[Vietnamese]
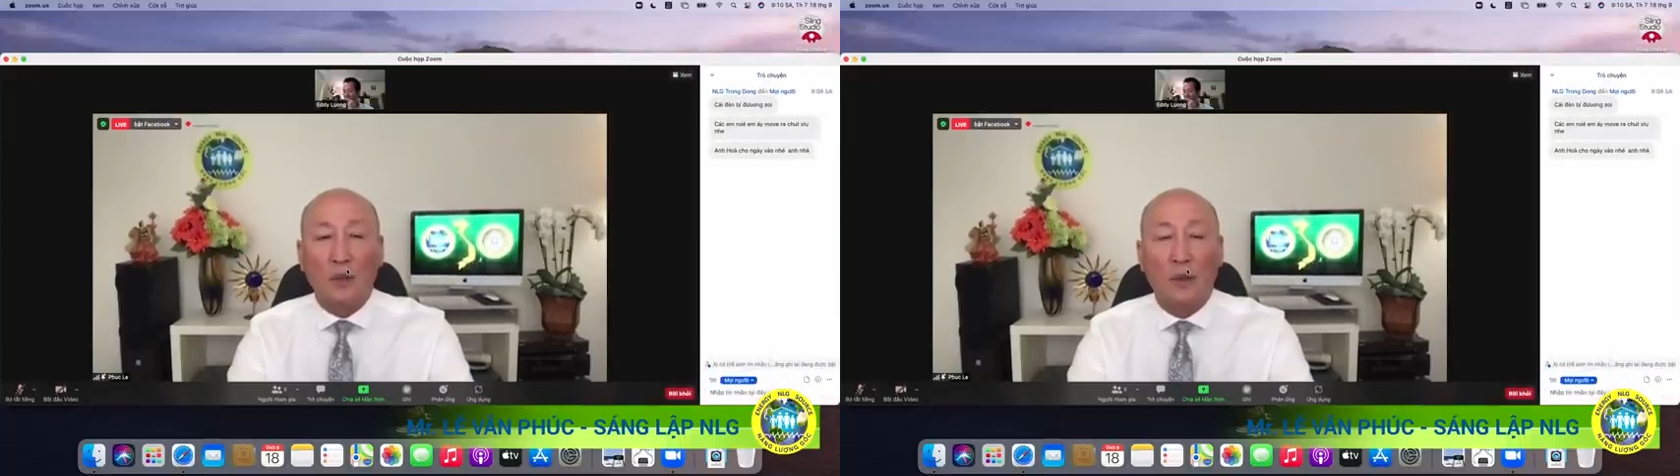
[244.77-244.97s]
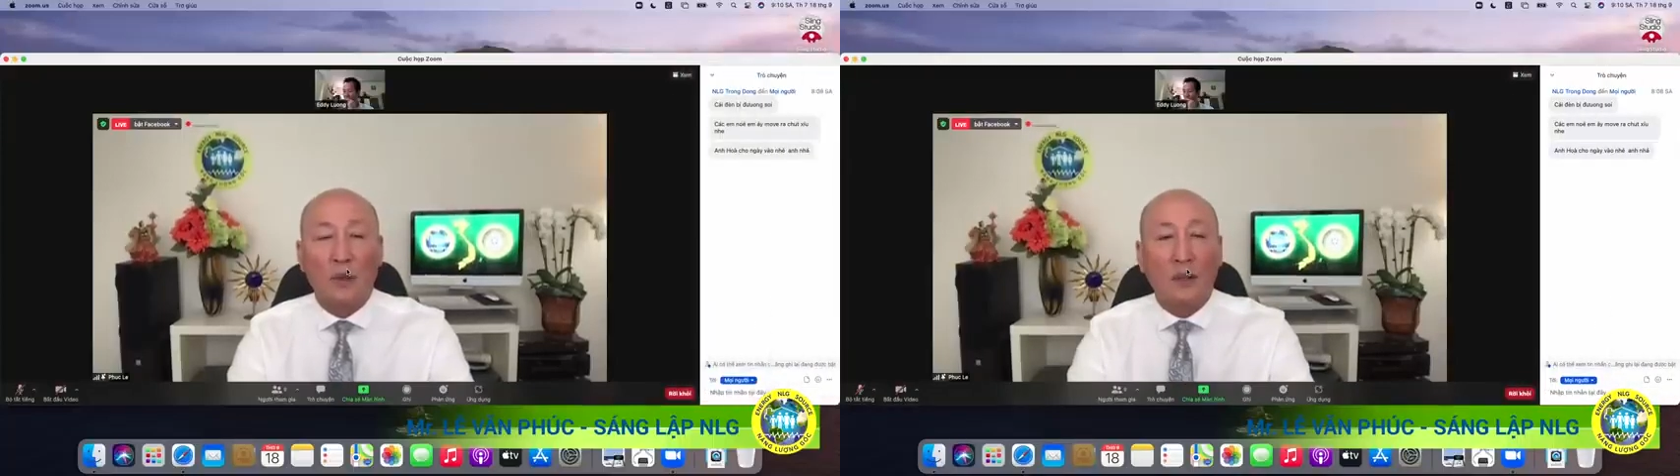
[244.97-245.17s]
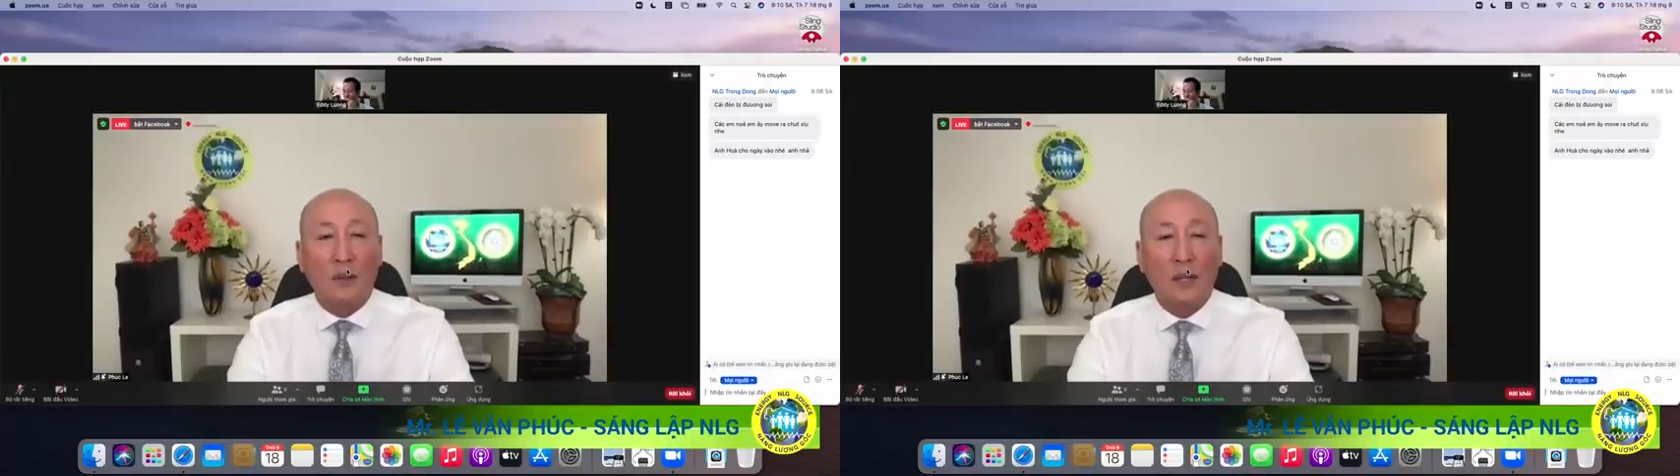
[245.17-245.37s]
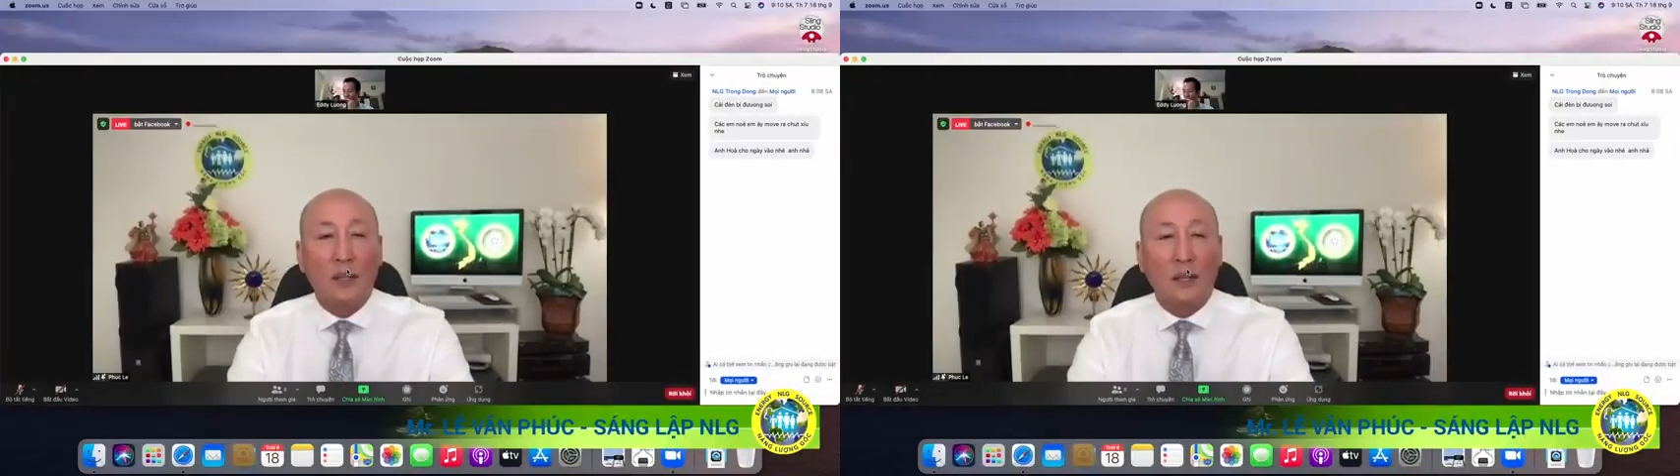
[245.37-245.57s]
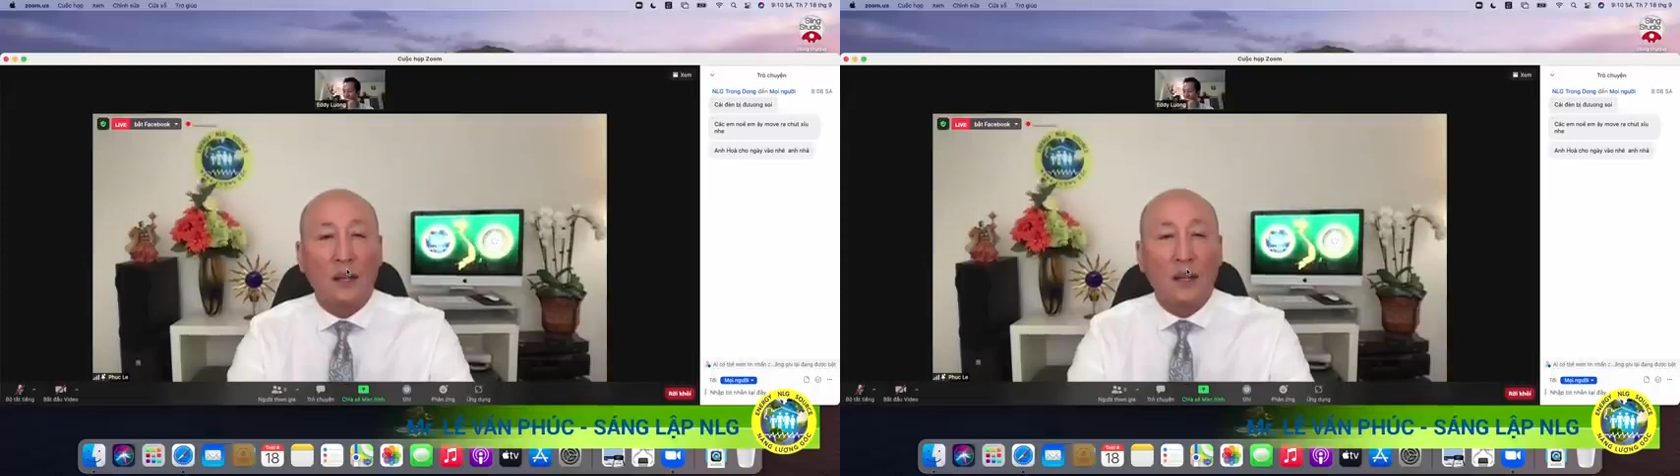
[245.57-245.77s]
có được
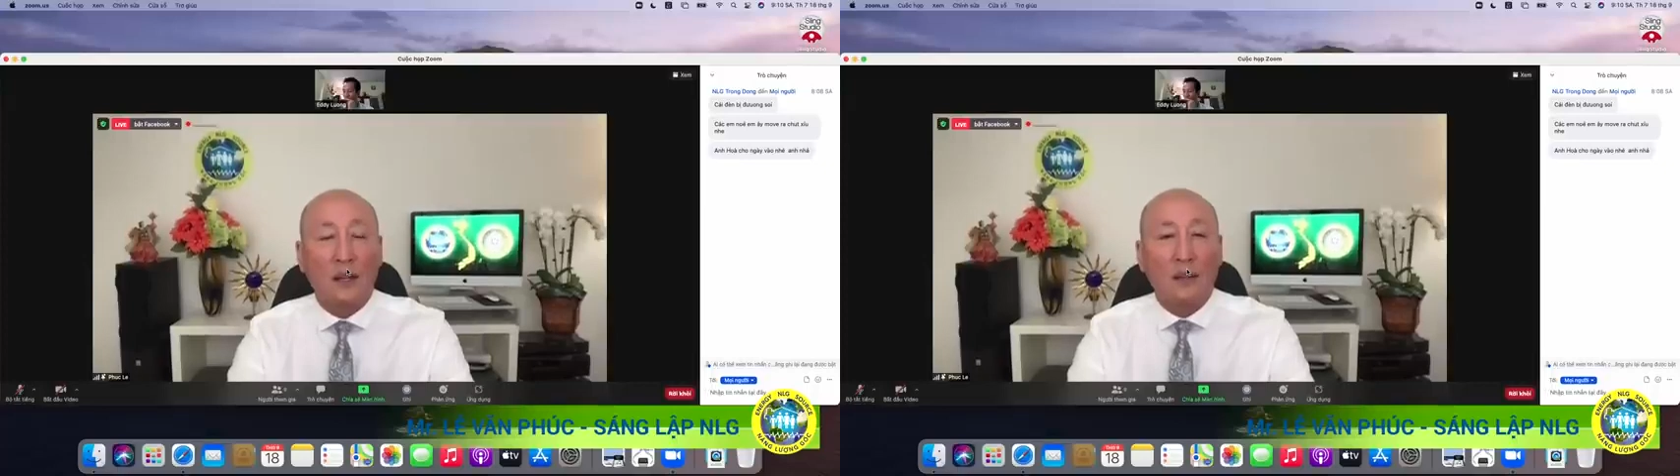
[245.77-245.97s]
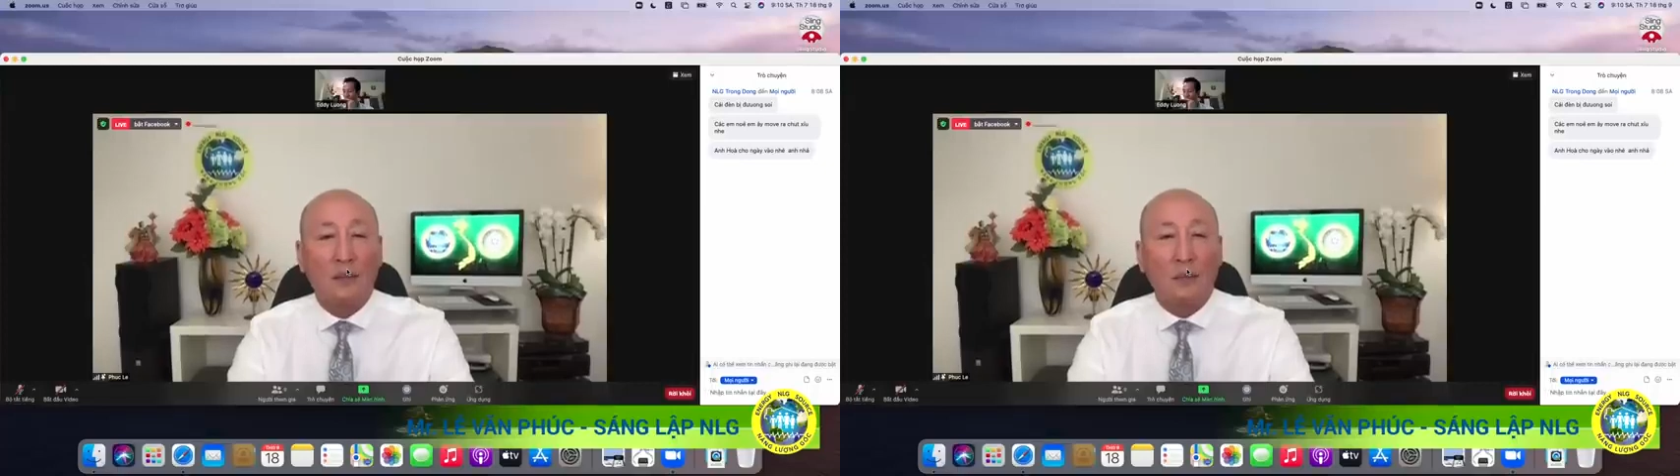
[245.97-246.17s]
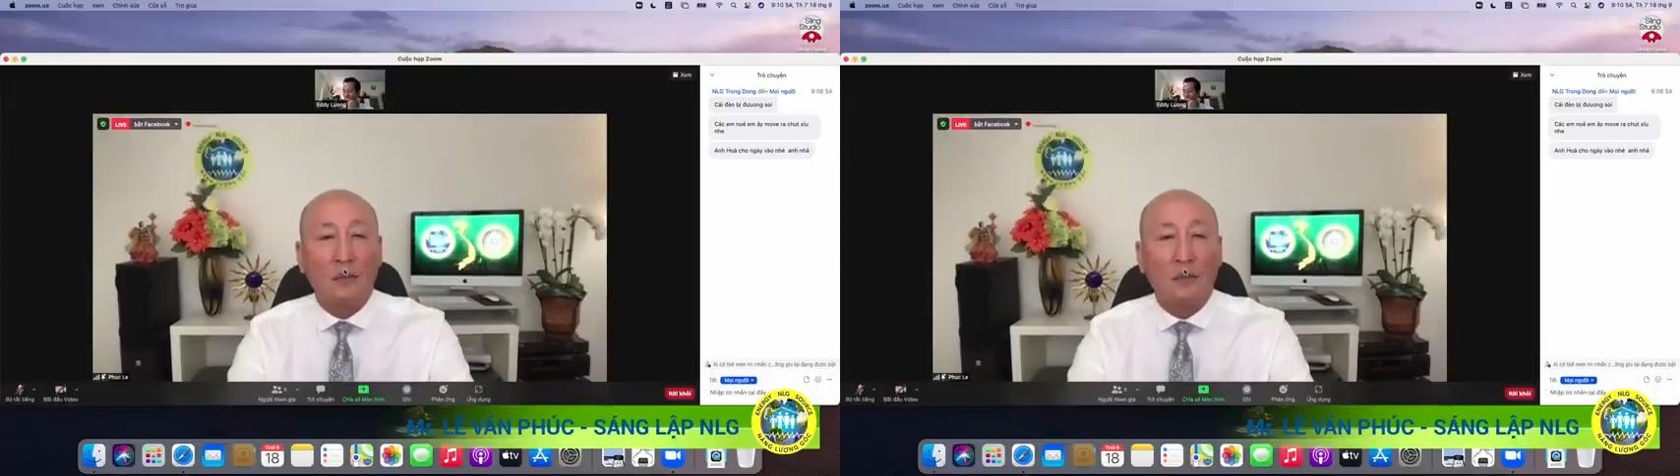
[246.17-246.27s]
khoảng chừng là